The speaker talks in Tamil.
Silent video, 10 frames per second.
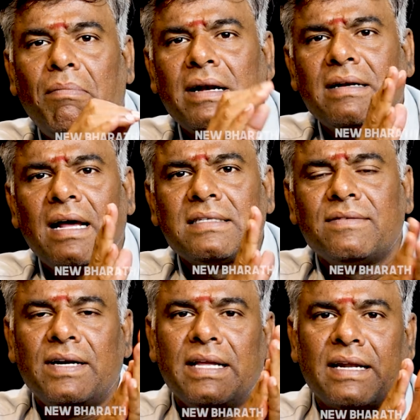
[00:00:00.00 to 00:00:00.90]
பட்டாசு
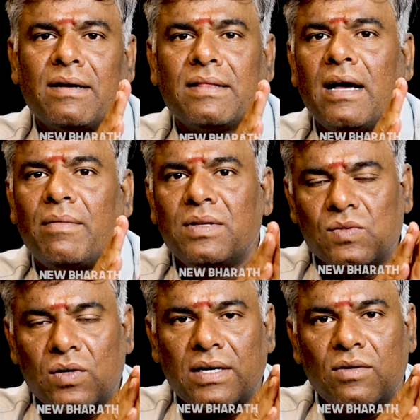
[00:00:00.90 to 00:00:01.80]
வெடி ரகம் தான்
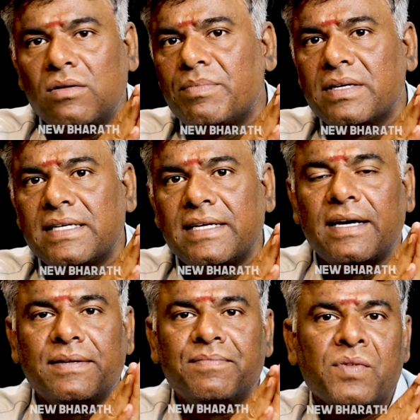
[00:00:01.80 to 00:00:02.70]
அப்படின்னு சொல்கிற அளவுக்கு
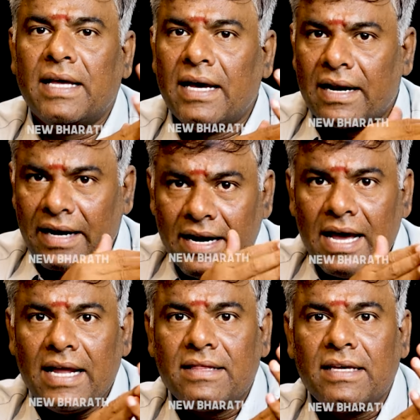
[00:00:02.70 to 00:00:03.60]
பேசியிருக்காரு இந்த
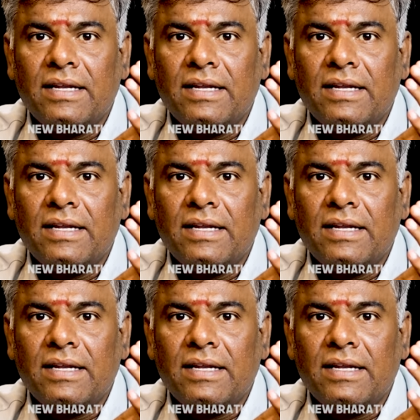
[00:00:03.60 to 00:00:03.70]
ரெண்டாயிரத்தி